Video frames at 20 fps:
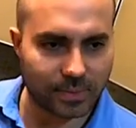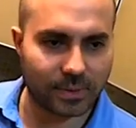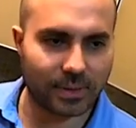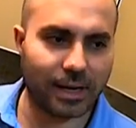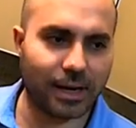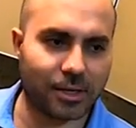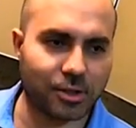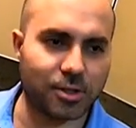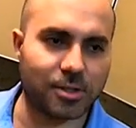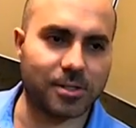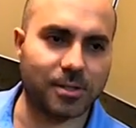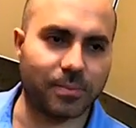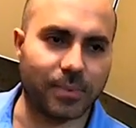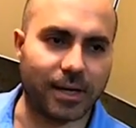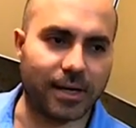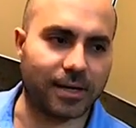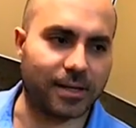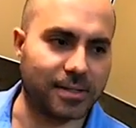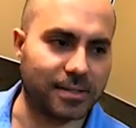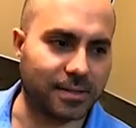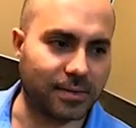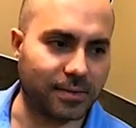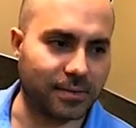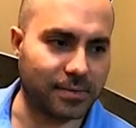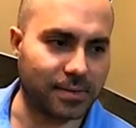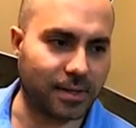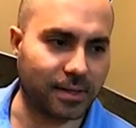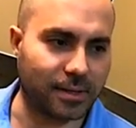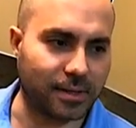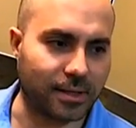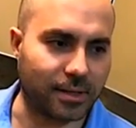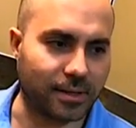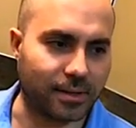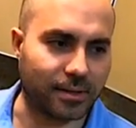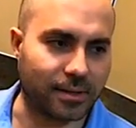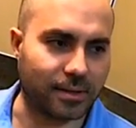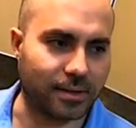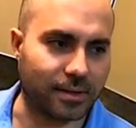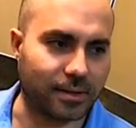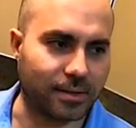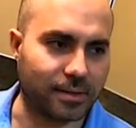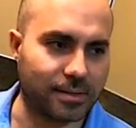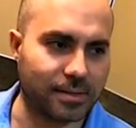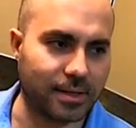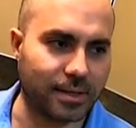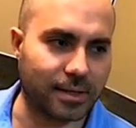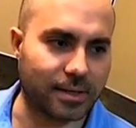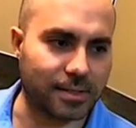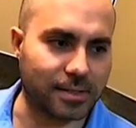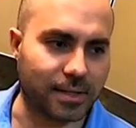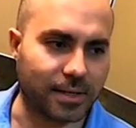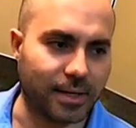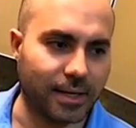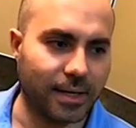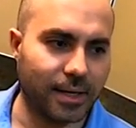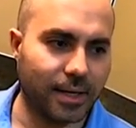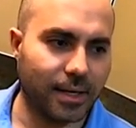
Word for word: легче цепляется вся эта э, зараза.